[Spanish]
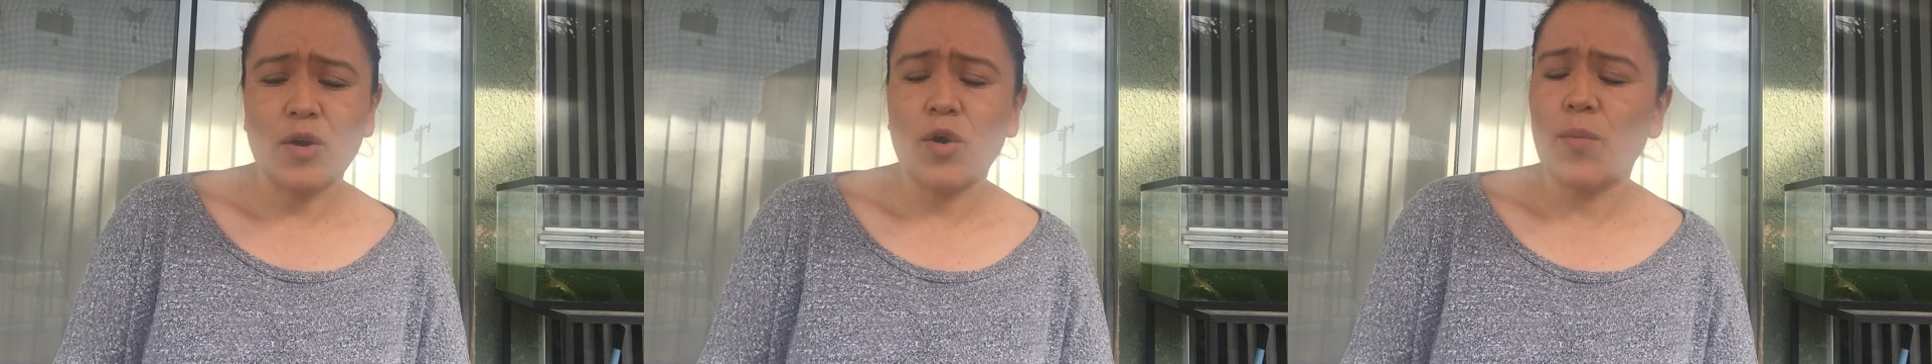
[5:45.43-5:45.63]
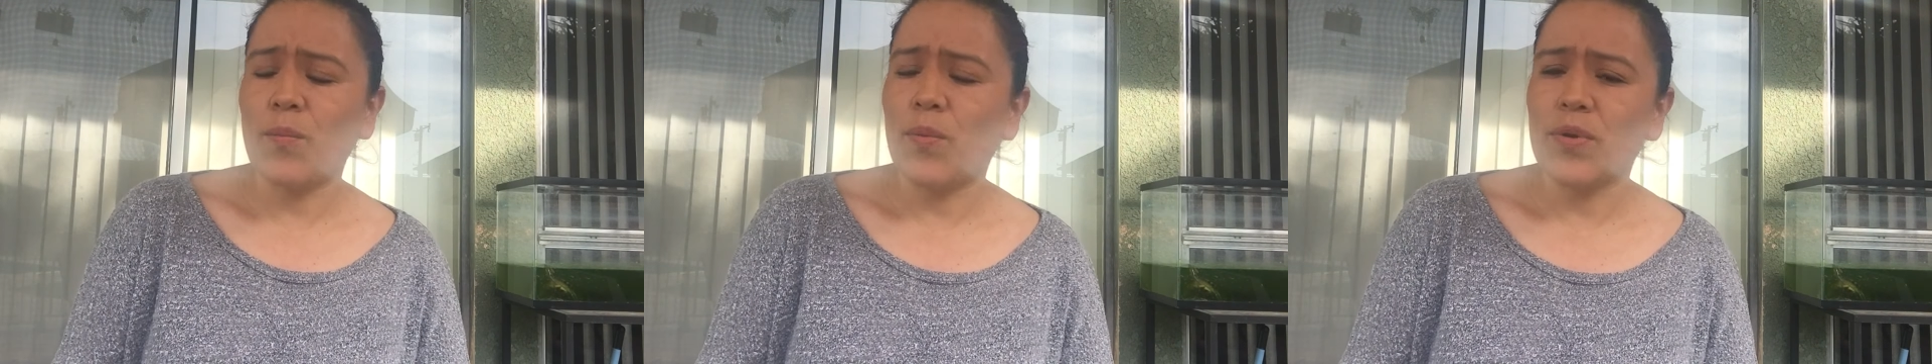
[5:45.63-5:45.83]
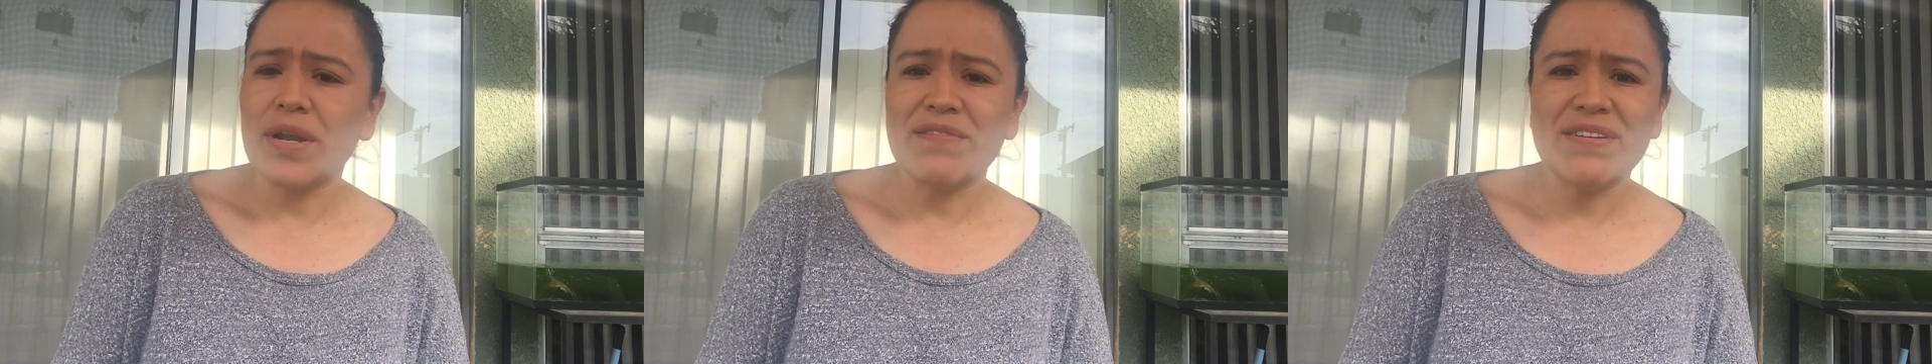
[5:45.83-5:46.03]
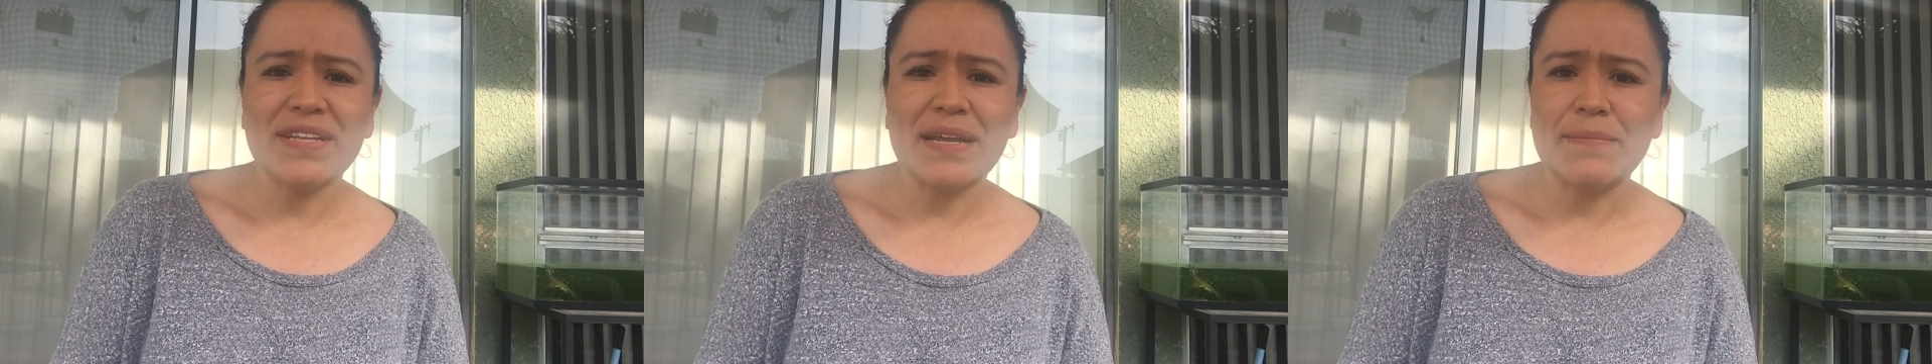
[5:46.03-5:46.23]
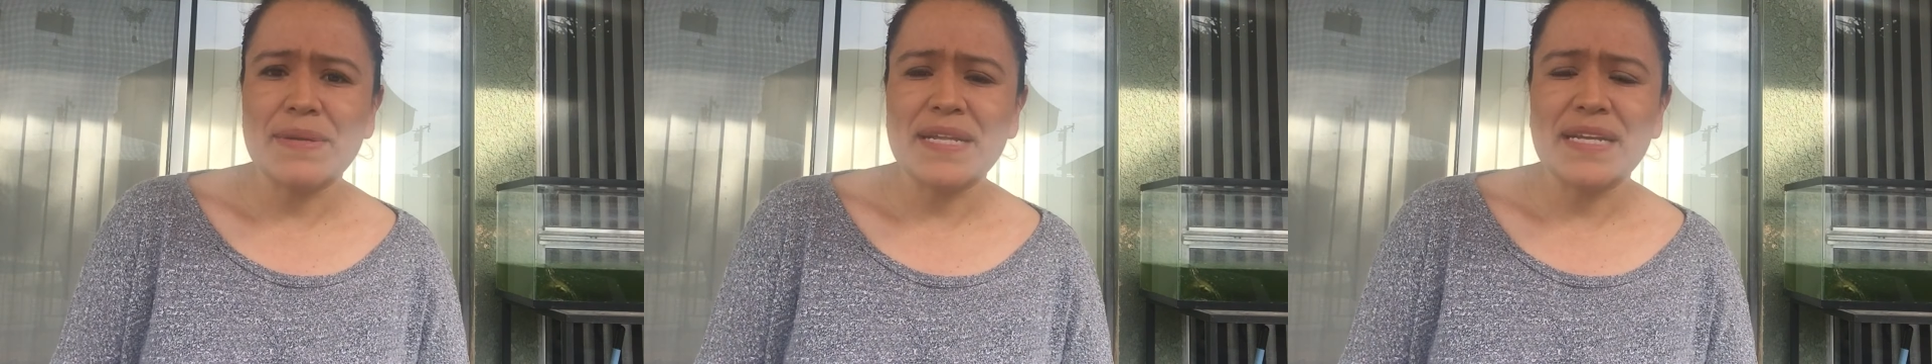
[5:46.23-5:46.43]
con pura
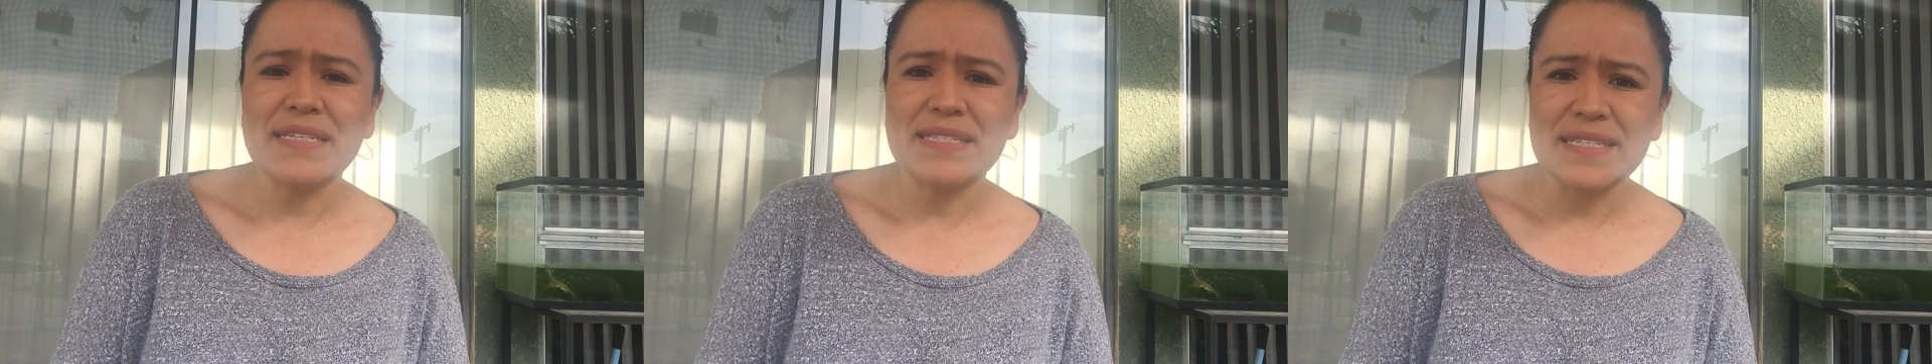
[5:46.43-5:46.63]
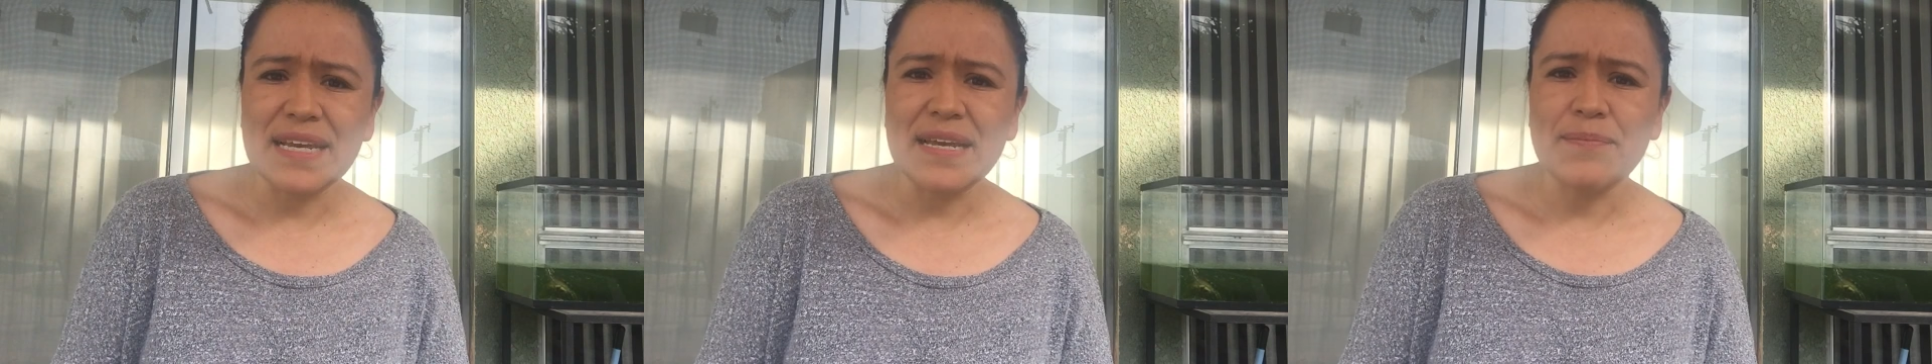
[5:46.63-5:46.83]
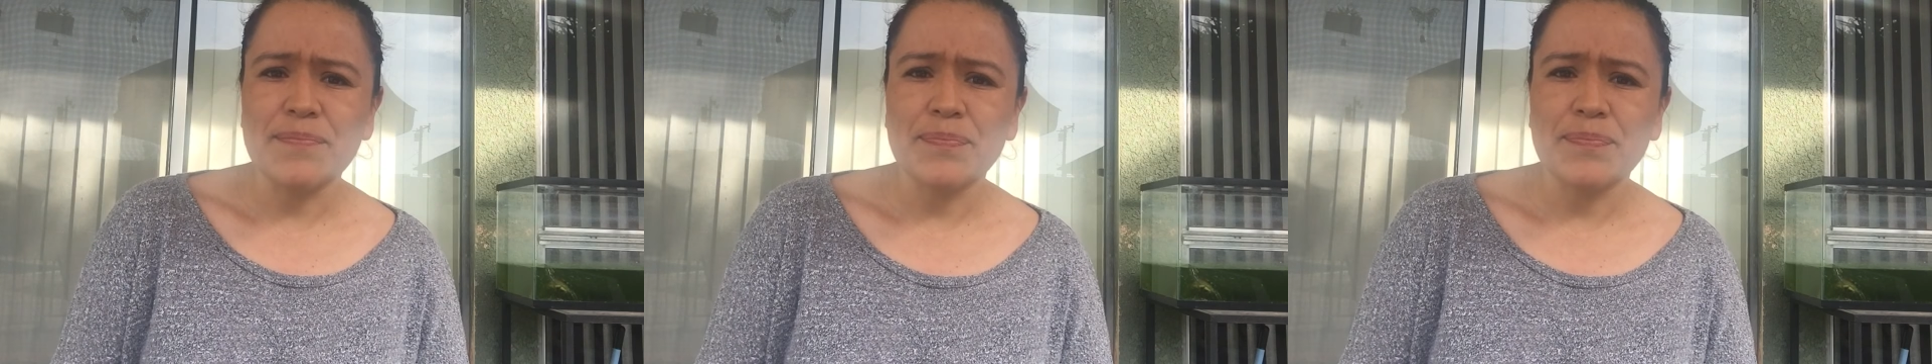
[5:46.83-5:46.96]
vitamina C,